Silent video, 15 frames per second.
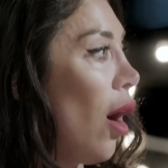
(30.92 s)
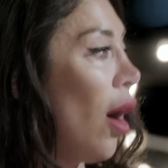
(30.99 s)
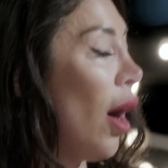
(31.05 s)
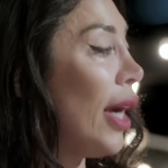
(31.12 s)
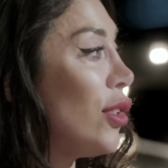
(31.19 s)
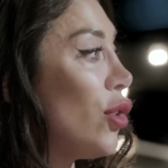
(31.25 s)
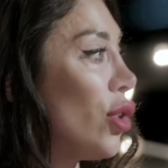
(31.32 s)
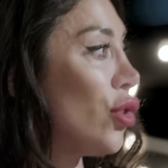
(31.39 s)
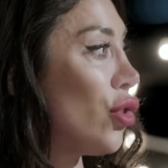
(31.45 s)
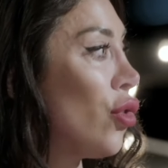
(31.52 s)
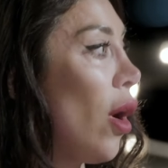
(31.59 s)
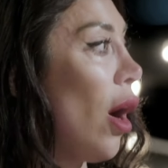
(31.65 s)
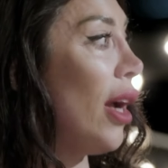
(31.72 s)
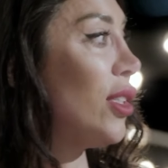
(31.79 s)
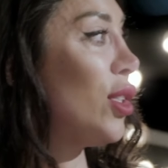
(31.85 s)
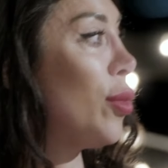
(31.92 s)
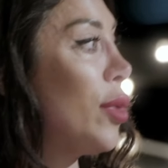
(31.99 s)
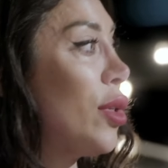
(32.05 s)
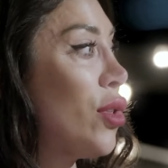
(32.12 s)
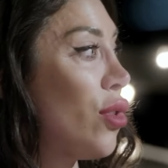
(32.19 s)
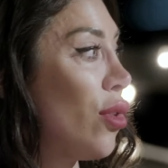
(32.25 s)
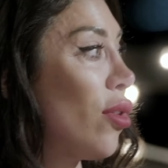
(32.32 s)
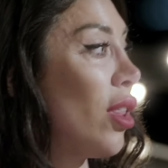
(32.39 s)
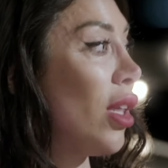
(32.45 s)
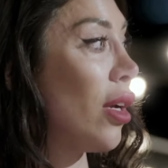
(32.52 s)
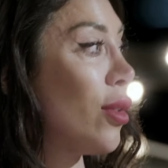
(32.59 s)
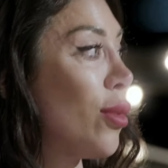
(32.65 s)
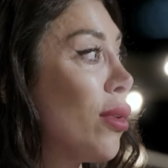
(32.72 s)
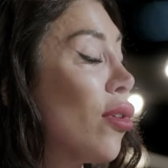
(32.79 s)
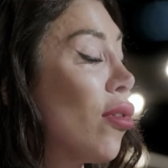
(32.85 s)
Se non provo a far
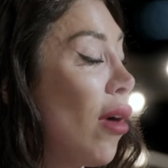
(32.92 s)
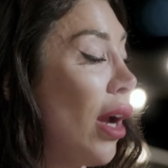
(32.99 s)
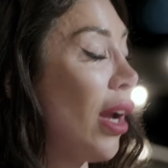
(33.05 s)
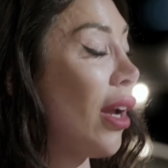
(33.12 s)
funzionare le cose con